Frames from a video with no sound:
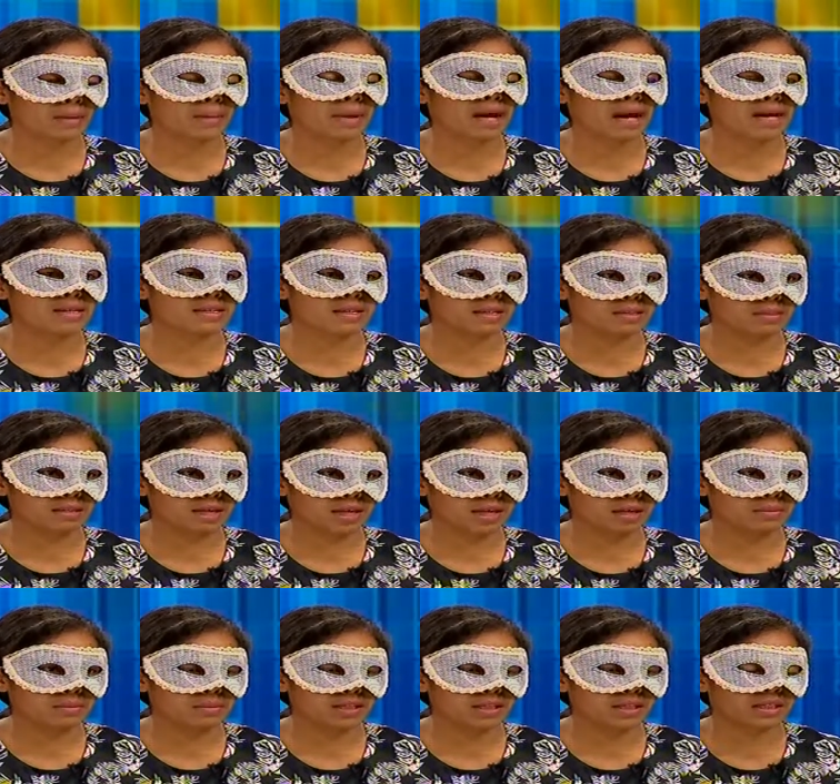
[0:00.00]
dan mengajak
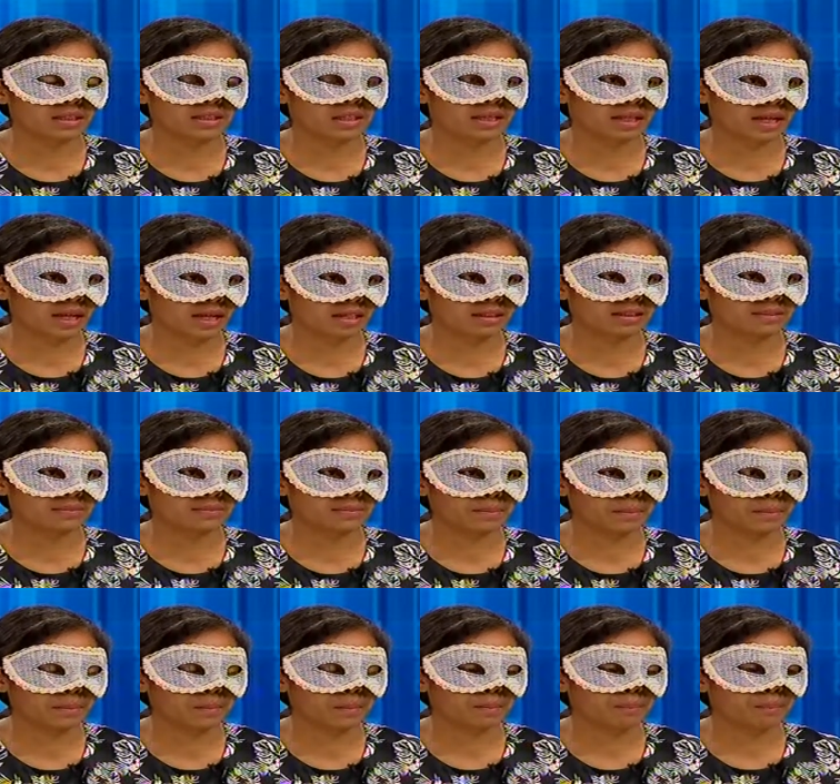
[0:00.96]
saya menjadi TKI
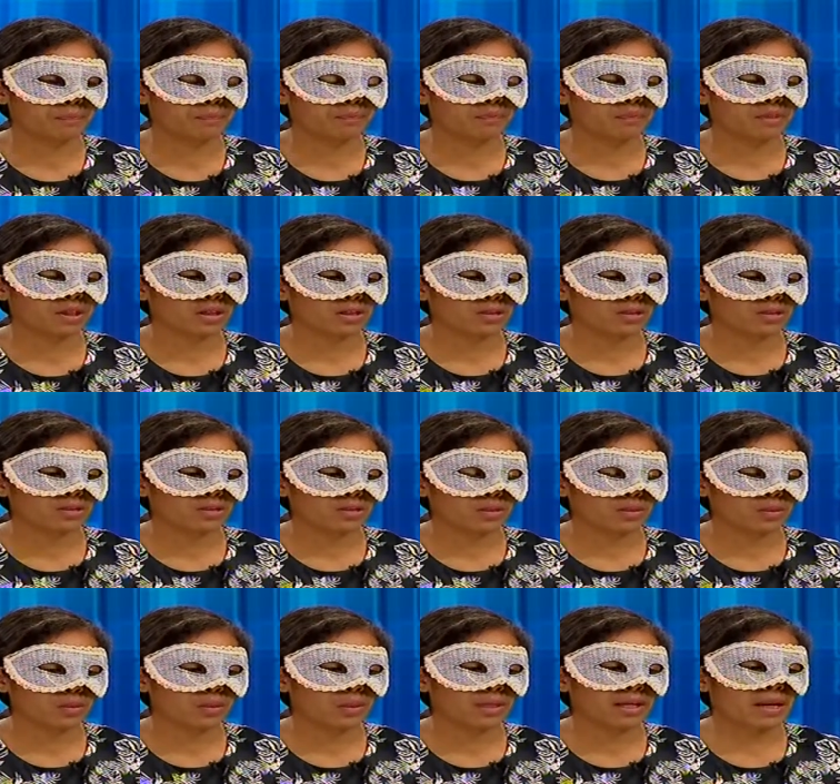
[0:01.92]

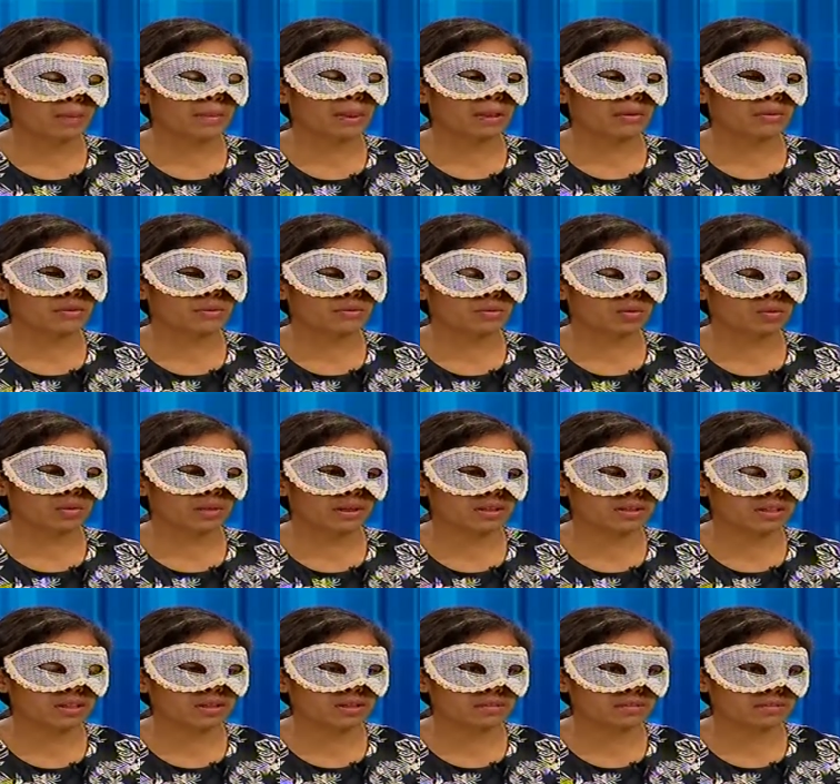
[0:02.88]
supaya dapat
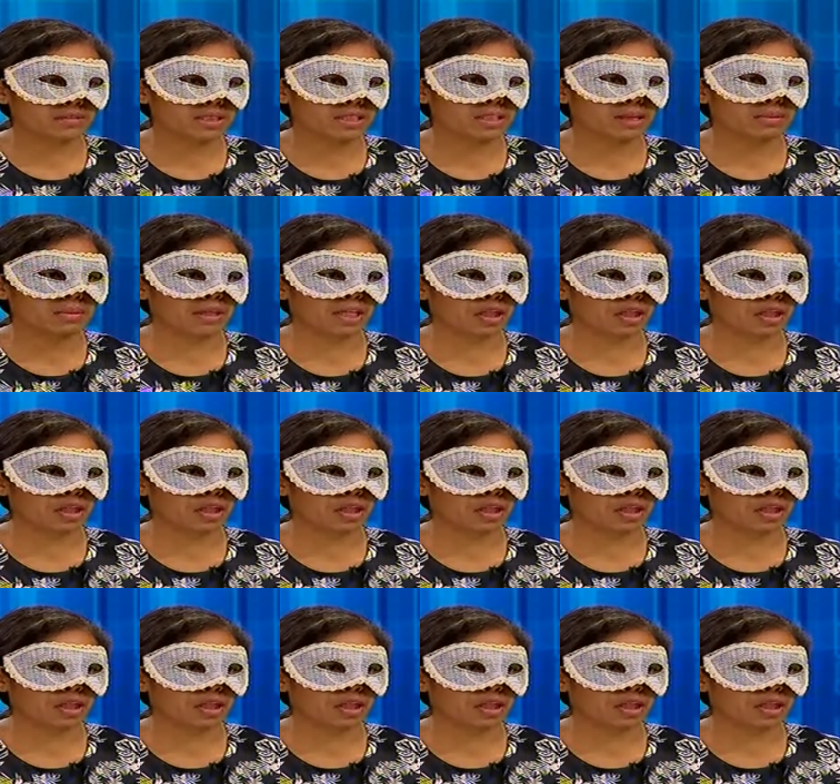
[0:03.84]
supaya saya bisa